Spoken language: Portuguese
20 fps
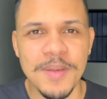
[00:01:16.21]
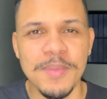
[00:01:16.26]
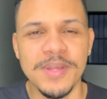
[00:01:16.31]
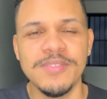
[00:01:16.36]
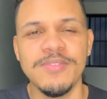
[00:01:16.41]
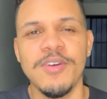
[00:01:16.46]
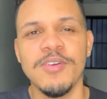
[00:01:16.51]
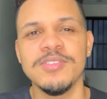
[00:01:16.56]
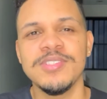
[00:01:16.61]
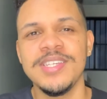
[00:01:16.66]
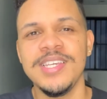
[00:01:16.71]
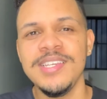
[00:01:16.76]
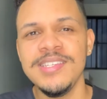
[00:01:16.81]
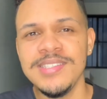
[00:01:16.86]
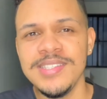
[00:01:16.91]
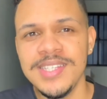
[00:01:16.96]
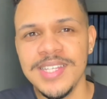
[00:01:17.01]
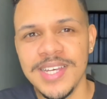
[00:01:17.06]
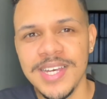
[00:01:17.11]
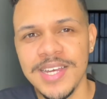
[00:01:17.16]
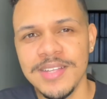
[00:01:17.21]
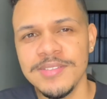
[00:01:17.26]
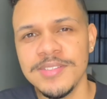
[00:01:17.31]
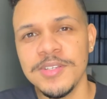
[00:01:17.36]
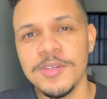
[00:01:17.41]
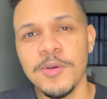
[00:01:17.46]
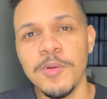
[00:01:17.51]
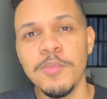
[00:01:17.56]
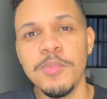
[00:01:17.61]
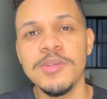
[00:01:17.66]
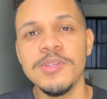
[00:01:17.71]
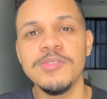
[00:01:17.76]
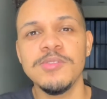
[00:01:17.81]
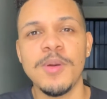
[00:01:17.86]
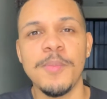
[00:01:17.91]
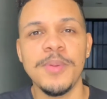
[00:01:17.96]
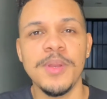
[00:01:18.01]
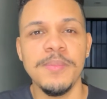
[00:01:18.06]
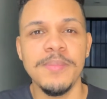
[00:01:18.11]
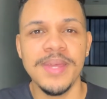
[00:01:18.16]
Mas foi aos 15 anos que compôs
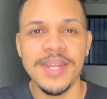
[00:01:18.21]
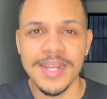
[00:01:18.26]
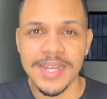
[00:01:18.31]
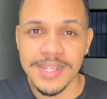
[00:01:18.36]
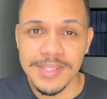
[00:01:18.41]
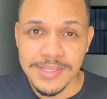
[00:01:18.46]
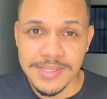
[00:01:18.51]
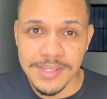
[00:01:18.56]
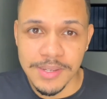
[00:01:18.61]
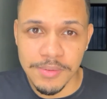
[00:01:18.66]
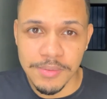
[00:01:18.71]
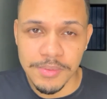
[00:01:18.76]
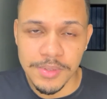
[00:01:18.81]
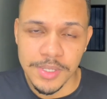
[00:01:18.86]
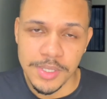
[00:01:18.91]
sua primeira canção.